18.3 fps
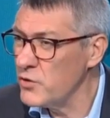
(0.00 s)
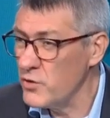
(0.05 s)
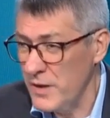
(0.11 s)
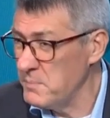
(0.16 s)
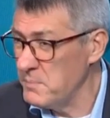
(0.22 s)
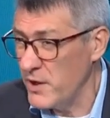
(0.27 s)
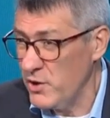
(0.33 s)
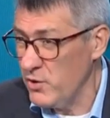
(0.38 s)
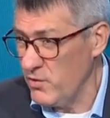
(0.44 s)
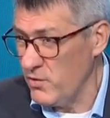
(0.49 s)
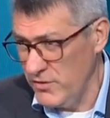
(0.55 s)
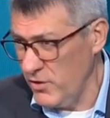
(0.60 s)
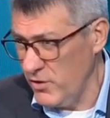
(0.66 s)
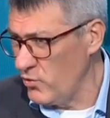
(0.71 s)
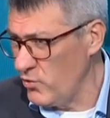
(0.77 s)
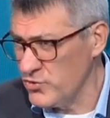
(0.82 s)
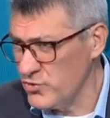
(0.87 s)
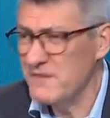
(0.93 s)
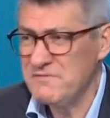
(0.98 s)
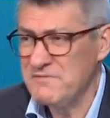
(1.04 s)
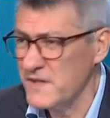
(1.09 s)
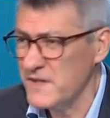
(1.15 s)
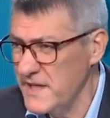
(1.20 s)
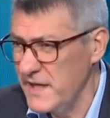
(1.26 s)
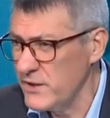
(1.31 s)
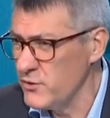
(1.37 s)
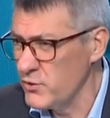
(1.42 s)
che però non lo sta
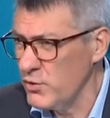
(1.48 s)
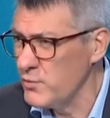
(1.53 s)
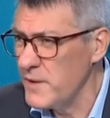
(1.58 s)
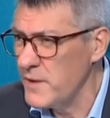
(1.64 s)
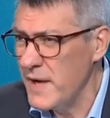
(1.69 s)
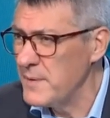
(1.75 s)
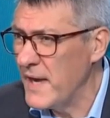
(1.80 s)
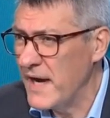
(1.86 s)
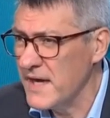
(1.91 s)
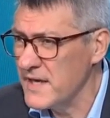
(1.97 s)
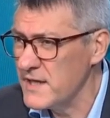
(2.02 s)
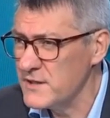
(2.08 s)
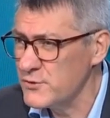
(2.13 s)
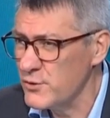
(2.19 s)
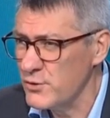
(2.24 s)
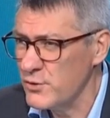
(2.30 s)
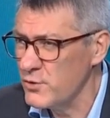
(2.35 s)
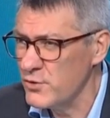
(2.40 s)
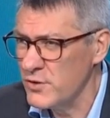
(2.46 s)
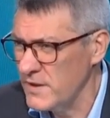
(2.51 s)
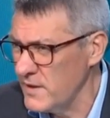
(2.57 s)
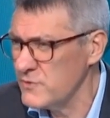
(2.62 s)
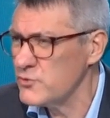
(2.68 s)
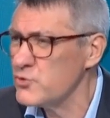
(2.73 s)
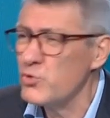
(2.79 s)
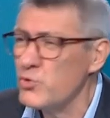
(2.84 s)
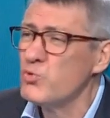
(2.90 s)
facendo come l'abbiamo chiesto noi,
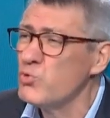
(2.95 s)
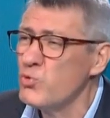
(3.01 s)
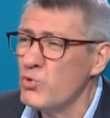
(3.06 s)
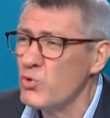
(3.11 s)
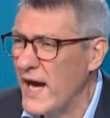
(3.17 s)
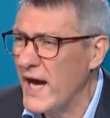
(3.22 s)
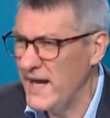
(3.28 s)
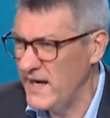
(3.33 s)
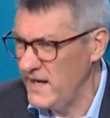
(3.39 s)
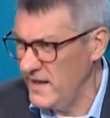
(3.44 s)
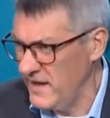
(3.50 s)
strutturale,